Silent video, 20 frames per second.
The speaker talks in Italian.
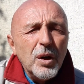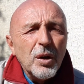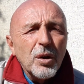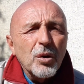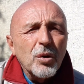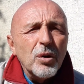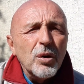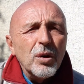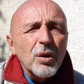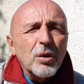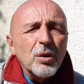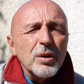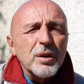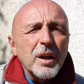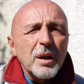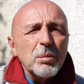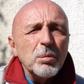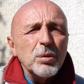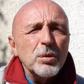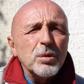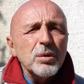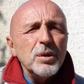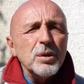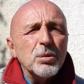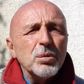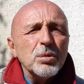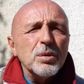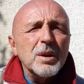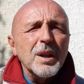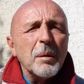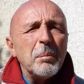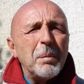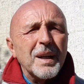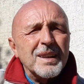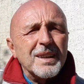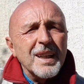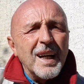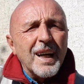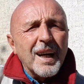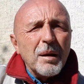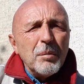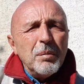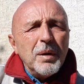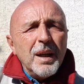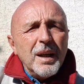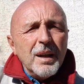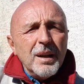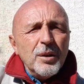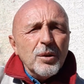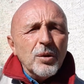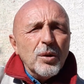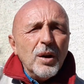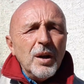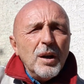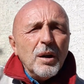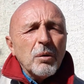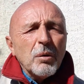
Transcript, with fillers: con il contributo di tutti a passare meglio